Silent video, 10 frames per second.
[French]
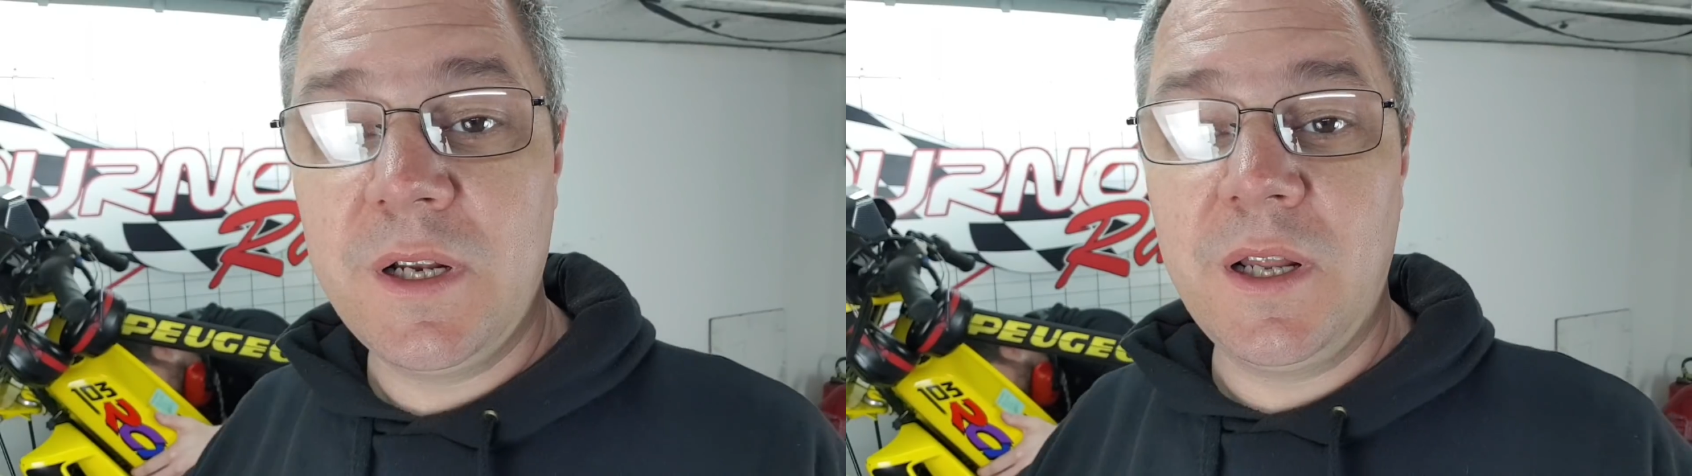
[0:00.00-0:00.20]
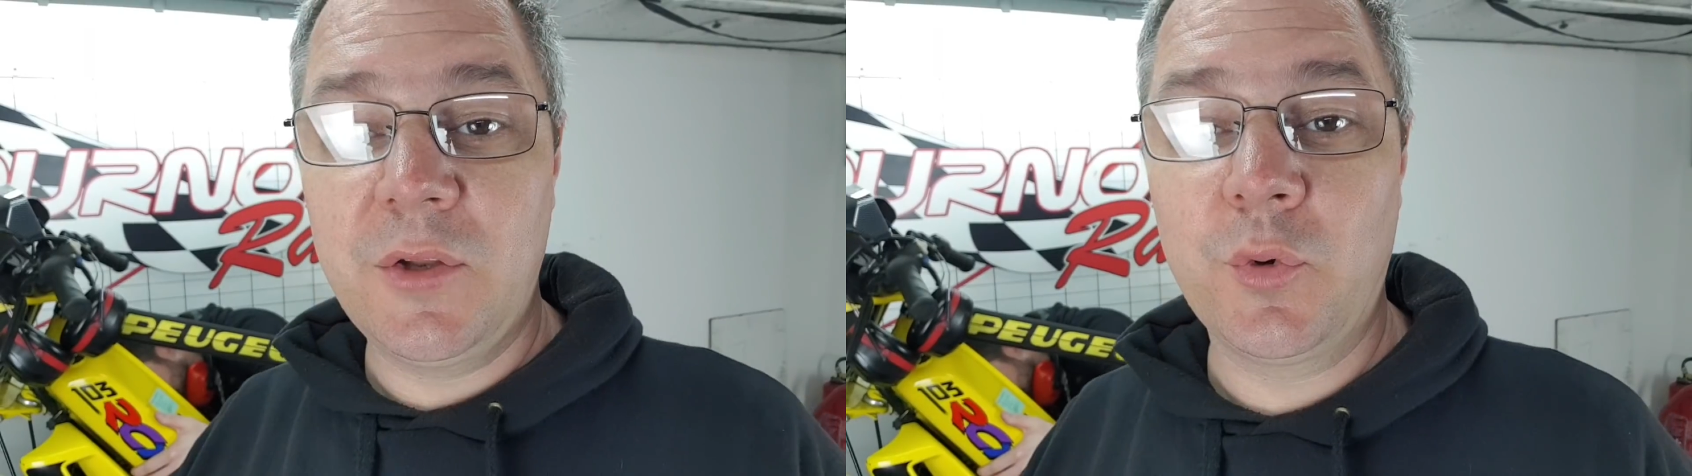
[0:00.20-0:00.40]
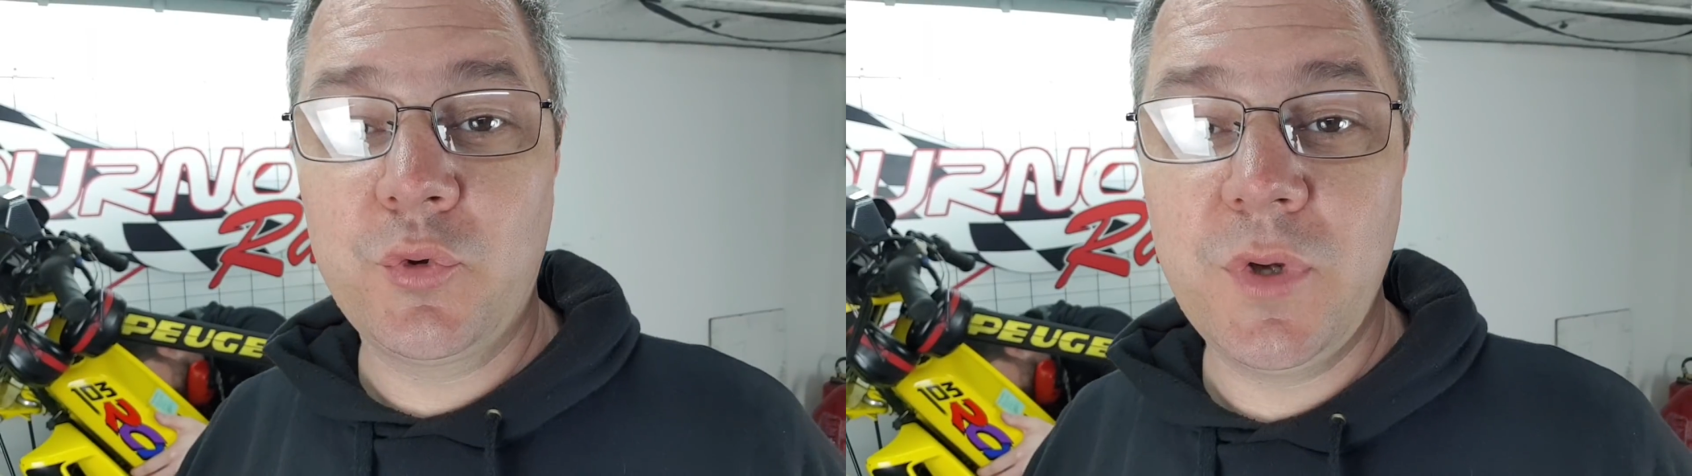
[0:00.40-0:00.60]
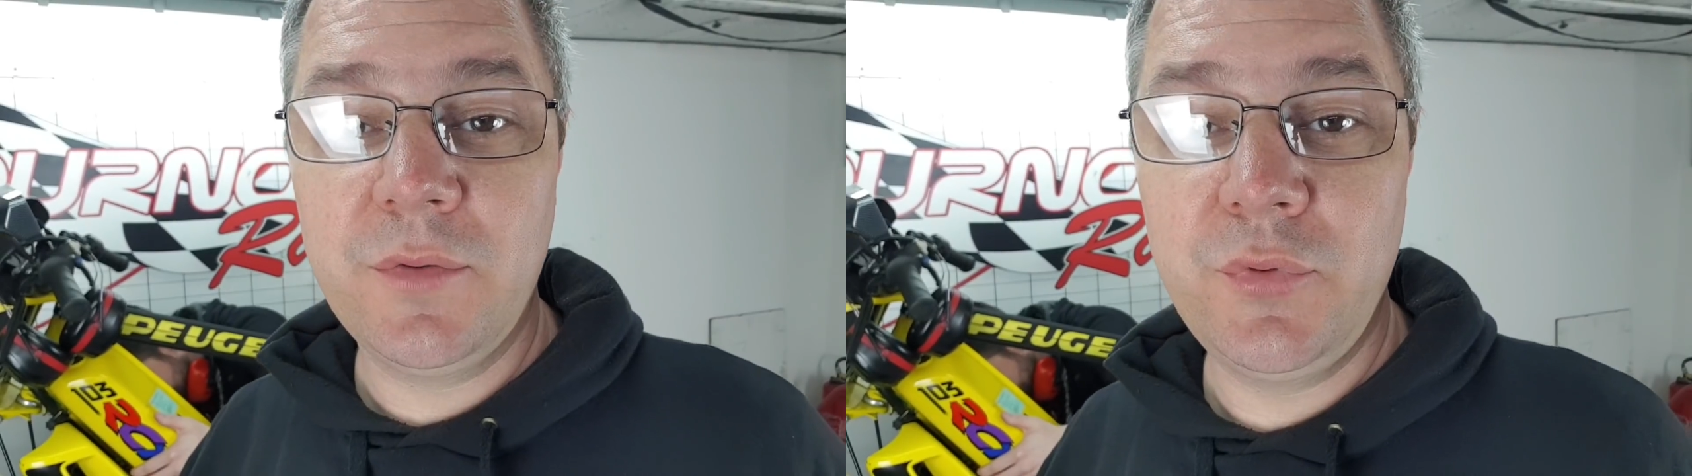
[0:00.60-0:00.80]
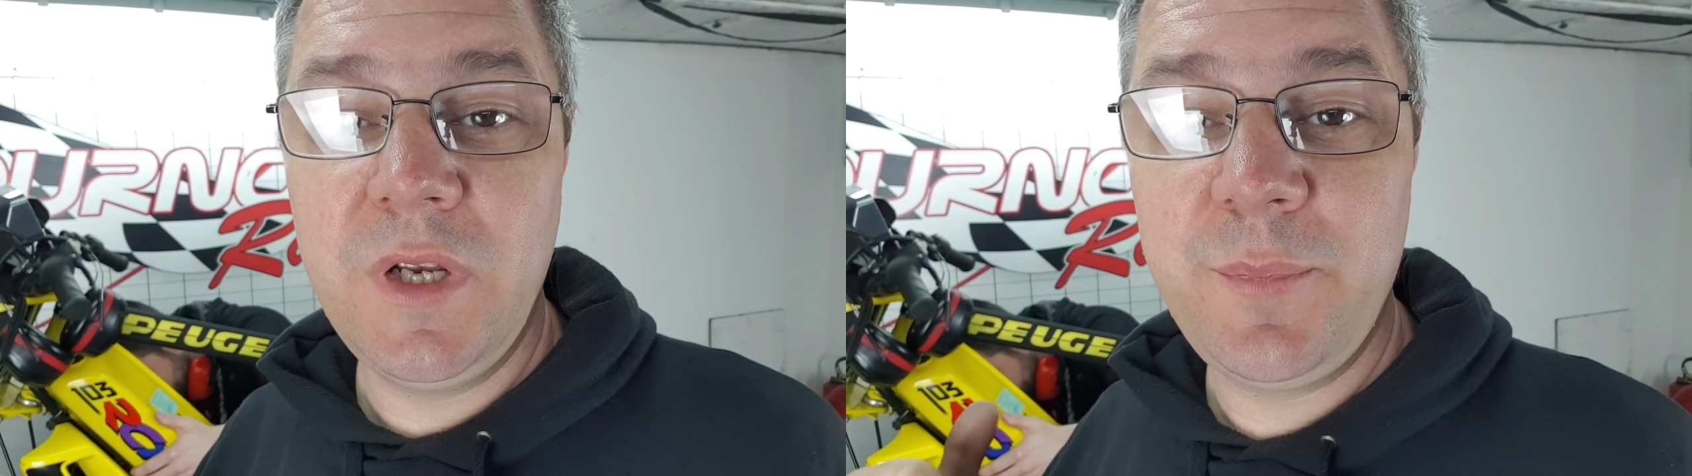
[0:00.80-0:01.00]
Là, donc, tu
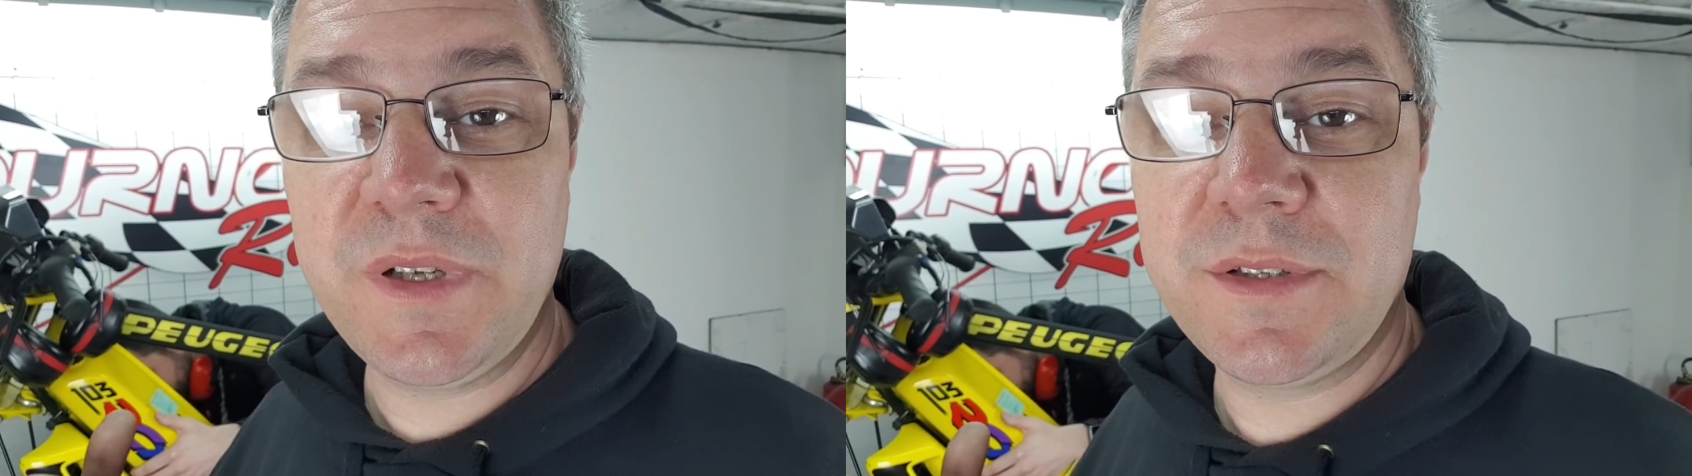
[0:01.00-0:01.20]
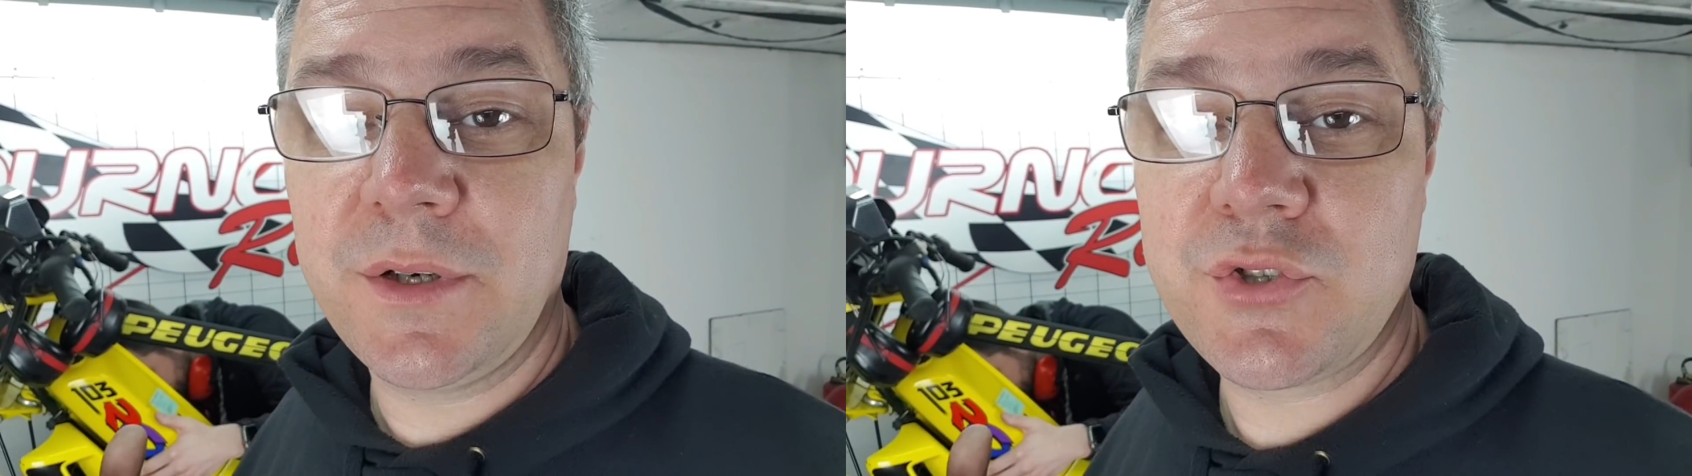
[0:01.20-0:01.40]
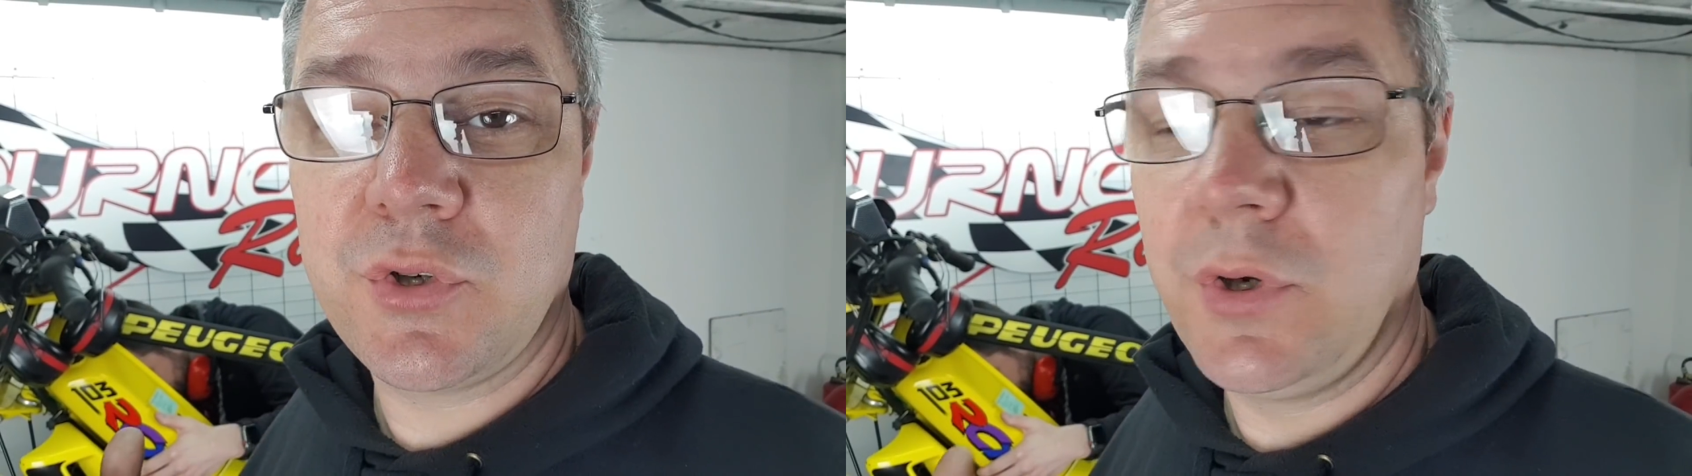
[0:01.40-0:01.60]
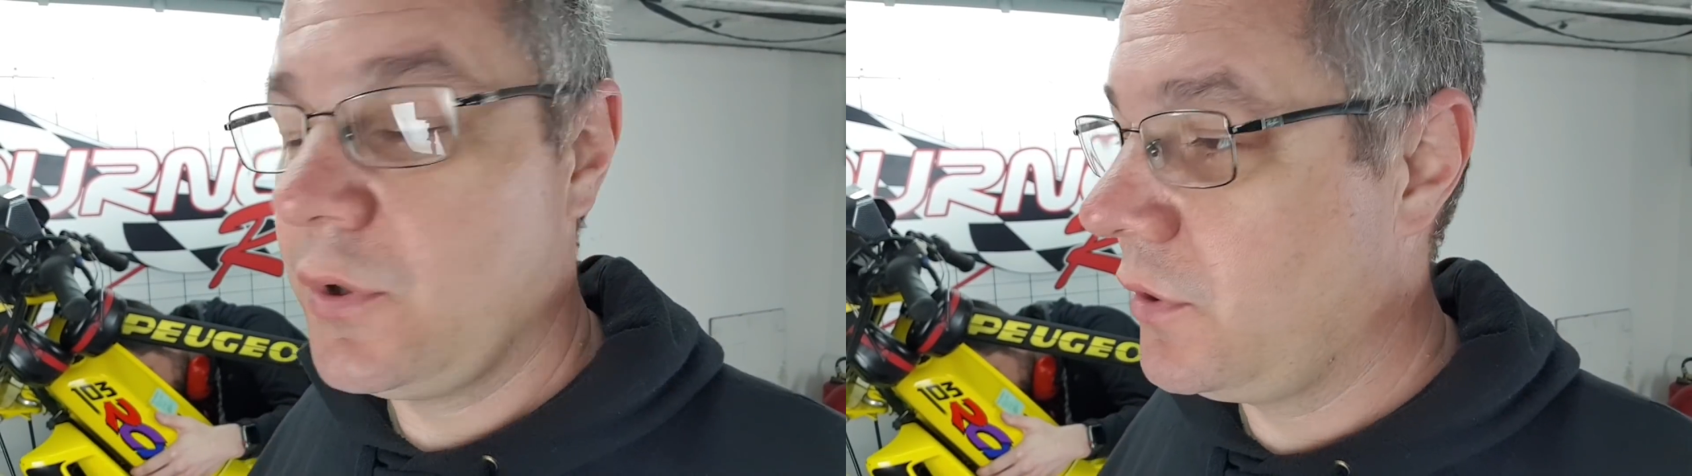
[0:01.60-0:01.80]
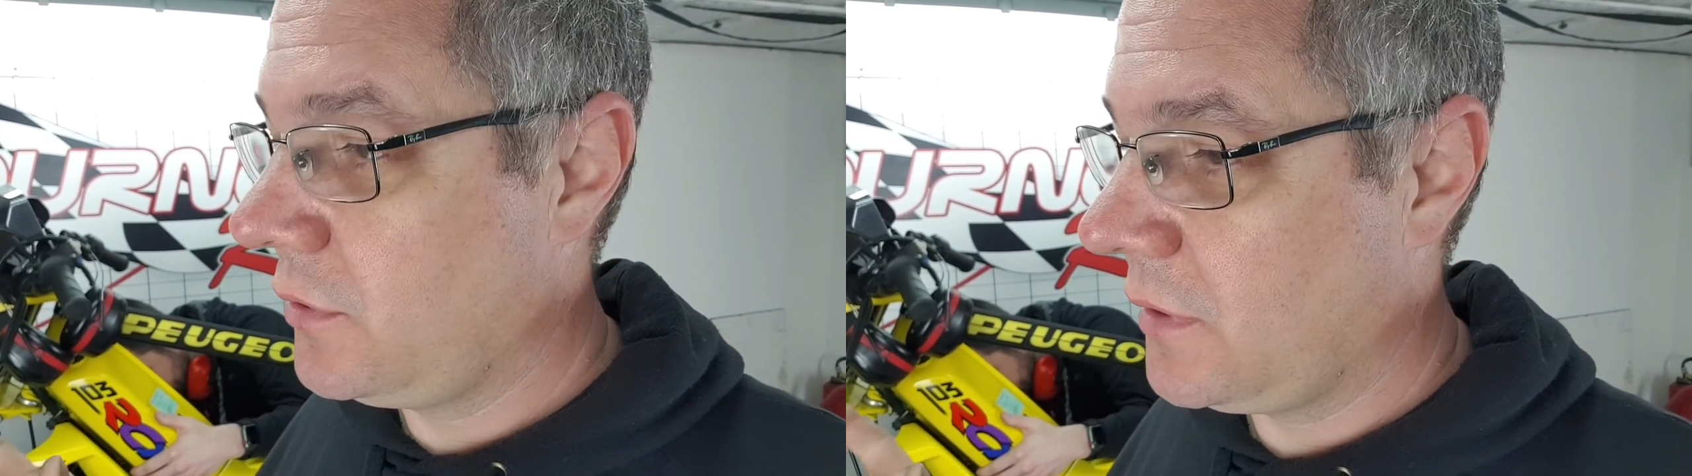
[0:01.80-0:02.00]
as vu les passages
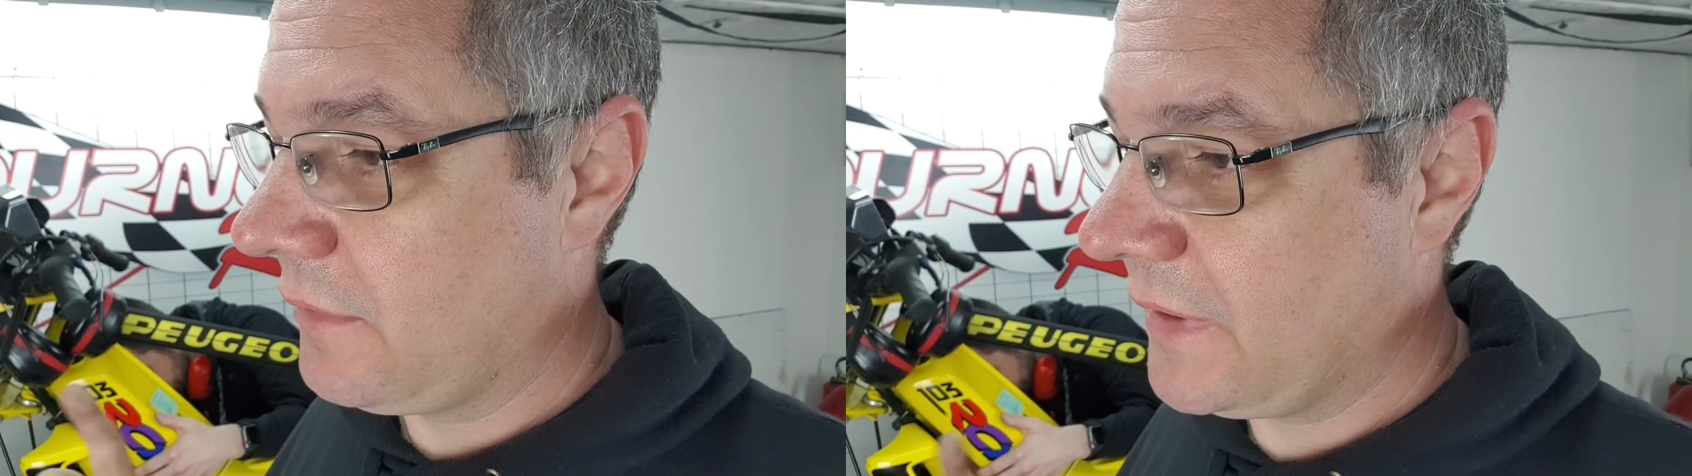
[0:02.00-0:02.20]
euh,